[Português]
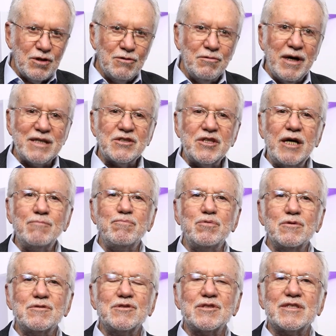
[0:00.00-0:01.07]
um
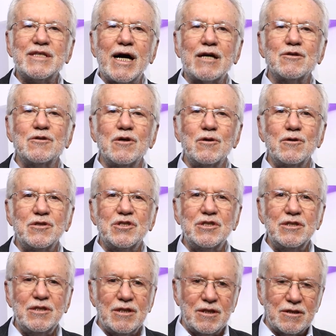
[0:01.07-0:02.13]
exemplo de
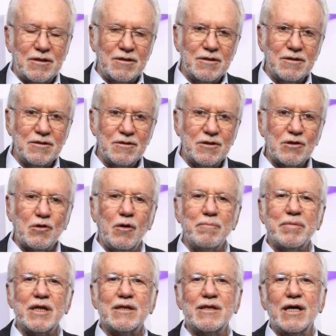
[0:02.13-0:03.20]
tecnologia, de
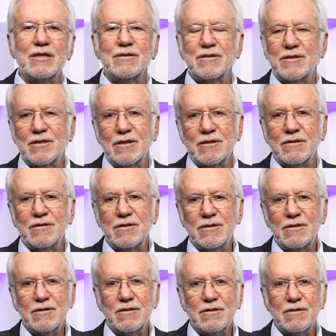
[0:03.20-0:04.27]
competência,
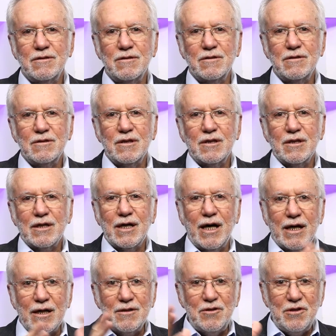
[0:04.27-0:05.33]

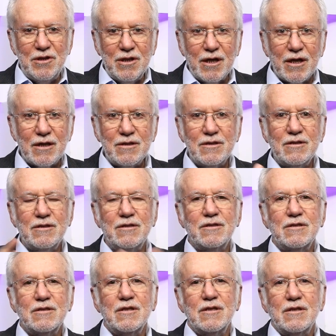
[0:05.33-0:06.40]
garantia
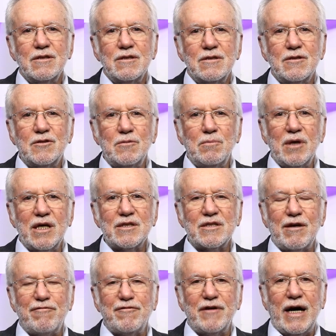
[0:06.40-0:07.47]
de
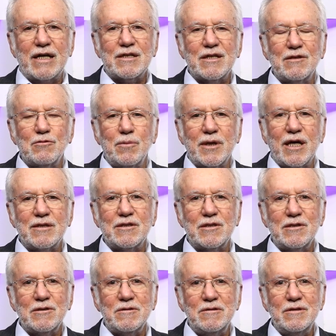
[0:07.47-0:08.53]
mesa farta no
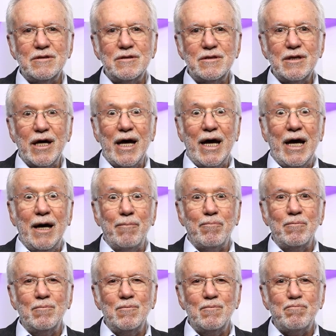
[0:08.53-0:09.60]
Brasil e
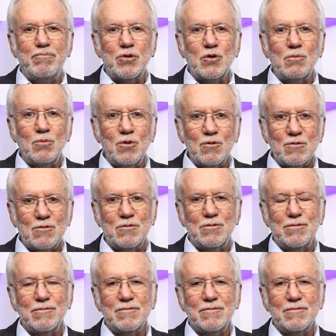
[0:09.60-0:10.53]
para o mundo,